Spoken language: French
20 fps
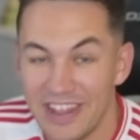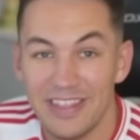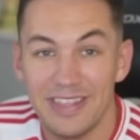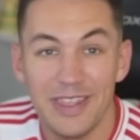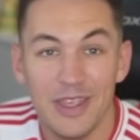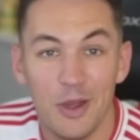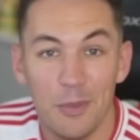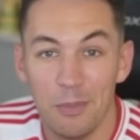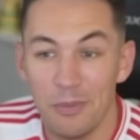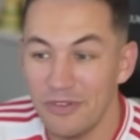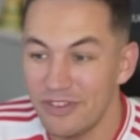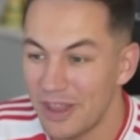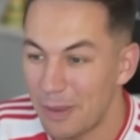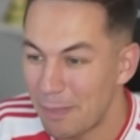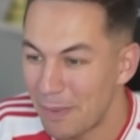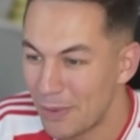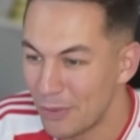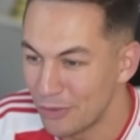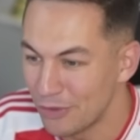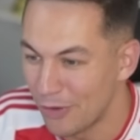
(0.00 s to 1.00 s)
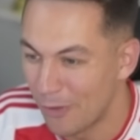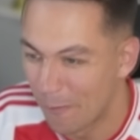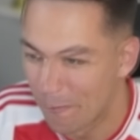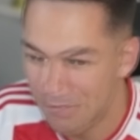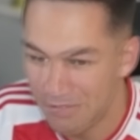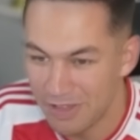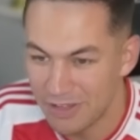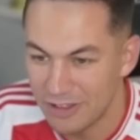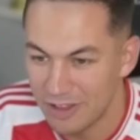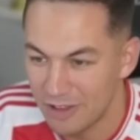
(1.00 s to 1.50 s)
ai été en plus il y a pas longtemps
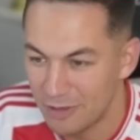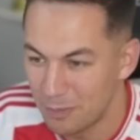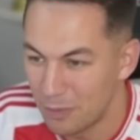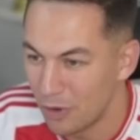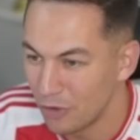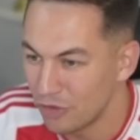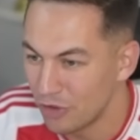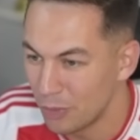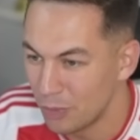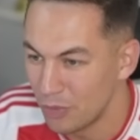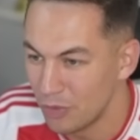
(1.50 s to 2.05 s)
avec eSports en